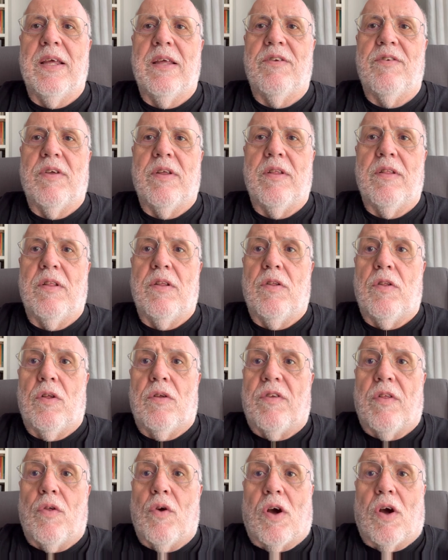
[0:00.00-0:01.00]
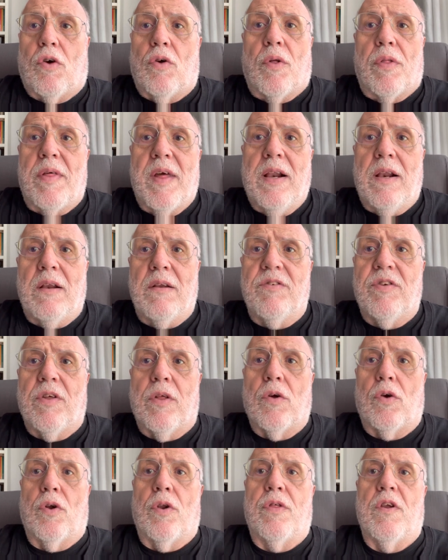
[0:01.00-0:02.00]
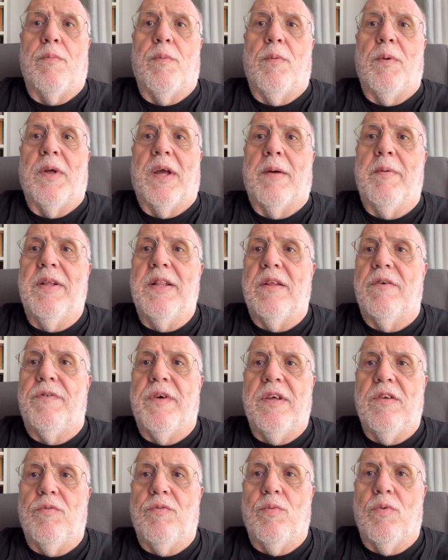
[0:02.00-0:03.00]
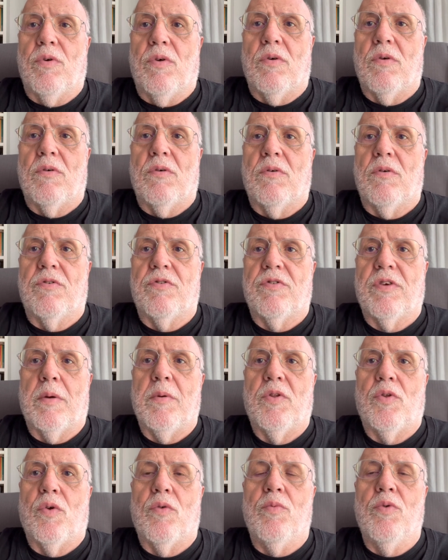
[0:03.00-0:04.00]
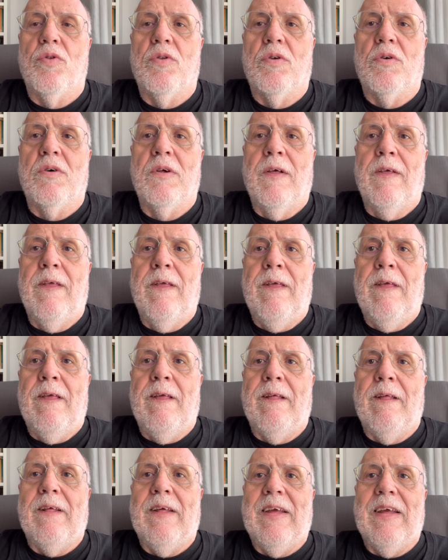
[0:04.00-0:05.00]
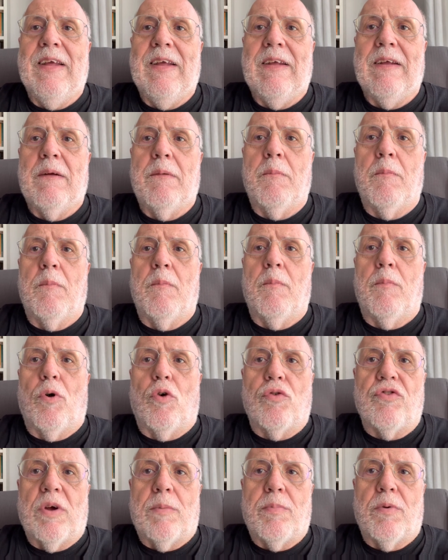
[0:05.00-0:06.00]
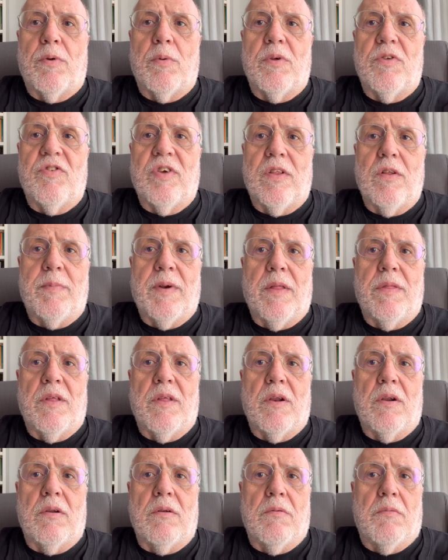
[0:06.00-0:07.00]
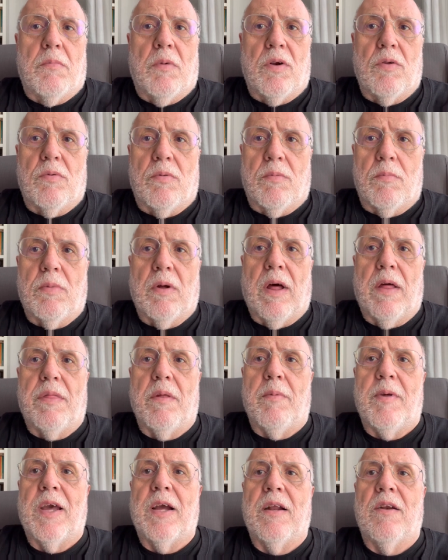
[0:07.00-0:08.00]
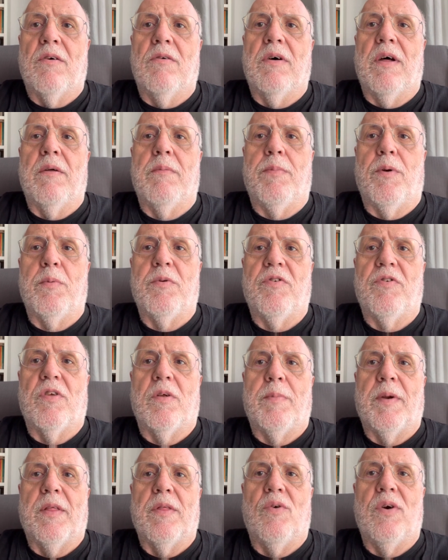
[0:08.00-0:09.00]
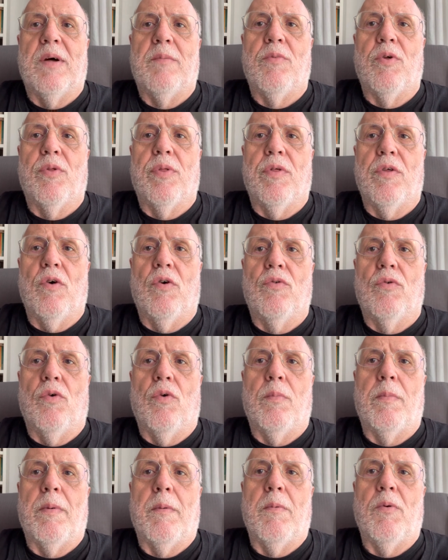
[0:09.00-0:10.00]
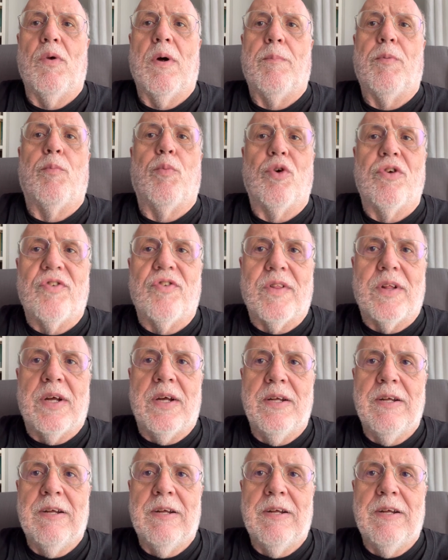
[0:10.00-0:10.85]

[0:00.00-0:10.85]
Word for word: se, dio a conocer, se dio a conocer públicamente en Facebook, lo, sabe todo el mundo, y Vox ha aprovechado para hacer, bueno, hace bien, ¿no? Ha aprovechado para hacer una moción o una propuesta